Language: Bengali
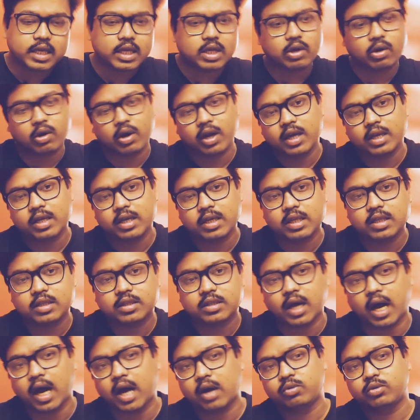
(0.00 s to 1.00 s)
কি হয়নি
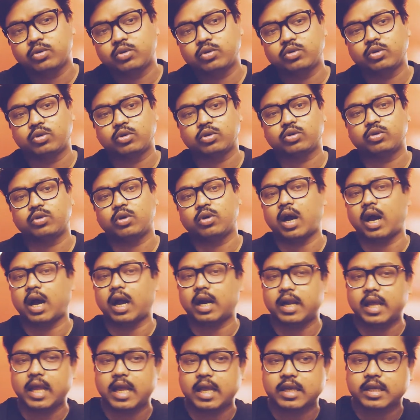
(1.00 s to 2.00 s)
তার উত্তর তো
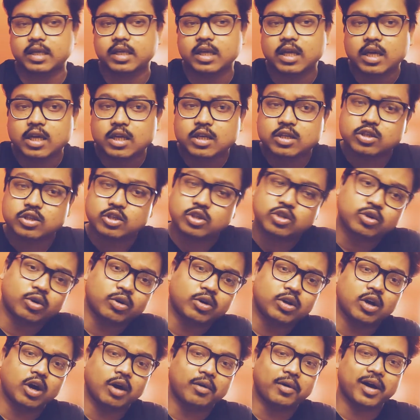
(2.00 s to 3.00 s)
হালেই
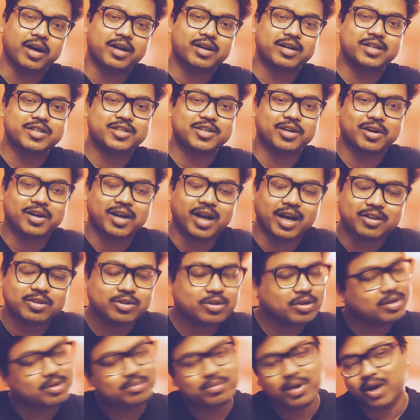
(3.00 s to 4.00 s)
জয়ী হওয়া কৃষক
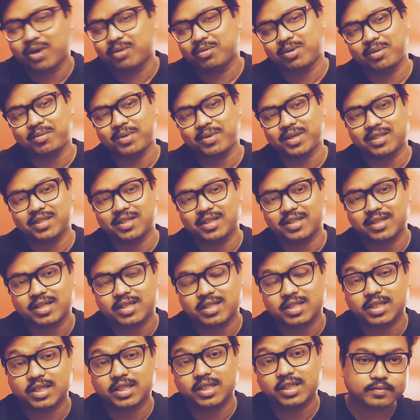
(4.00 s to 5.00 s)
আন্দোলন ভালোভাবেই দিয়ে
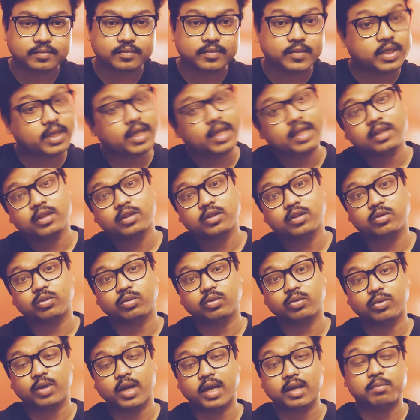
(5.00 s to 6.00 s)
দিয়েছে কিন্তু
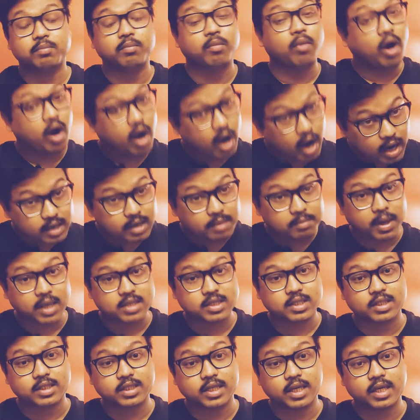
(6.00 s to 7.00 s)
এই মহান
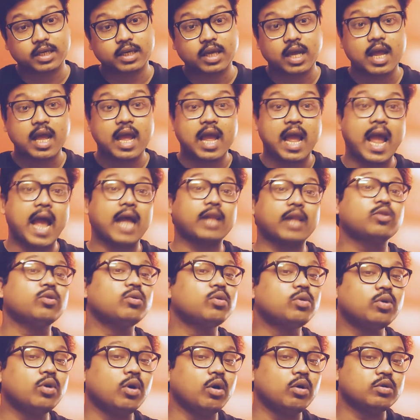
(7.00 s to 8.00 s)
বাজেটের
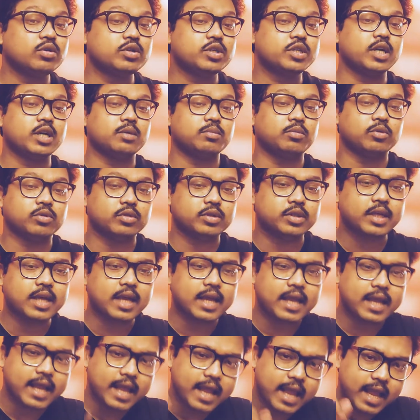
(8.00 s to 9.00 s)
এতগুলো অংশের মধ্যে
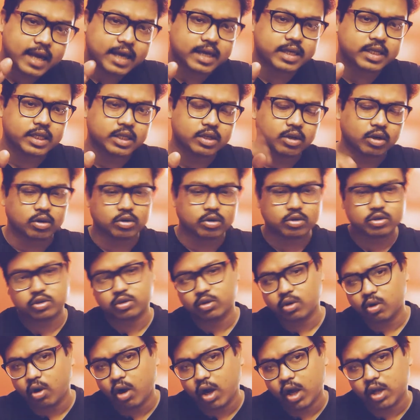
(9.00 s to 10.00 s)
একটি অংশ
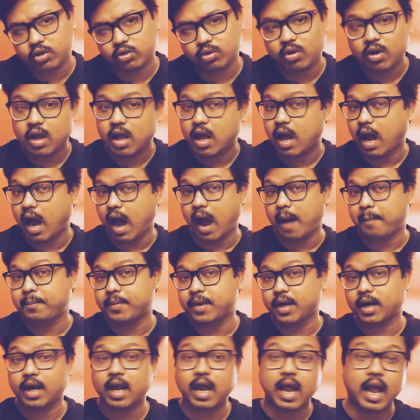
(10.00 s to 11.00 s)
হয়তো
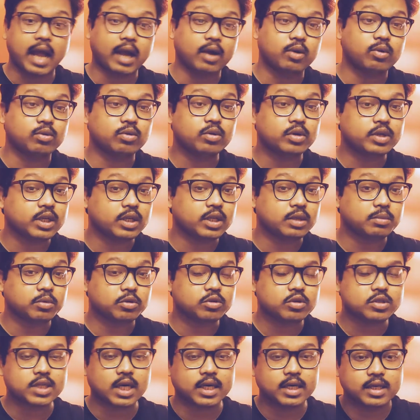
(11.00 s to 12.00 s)
আপনারা এখনও
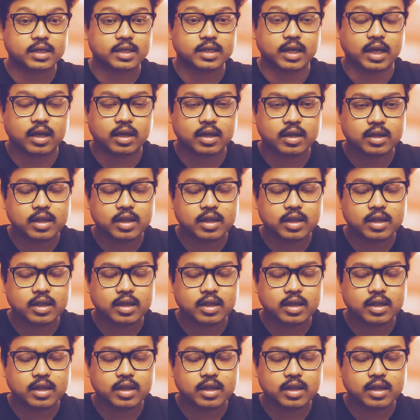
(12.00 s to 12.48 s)
ঠিকমতো জানেন না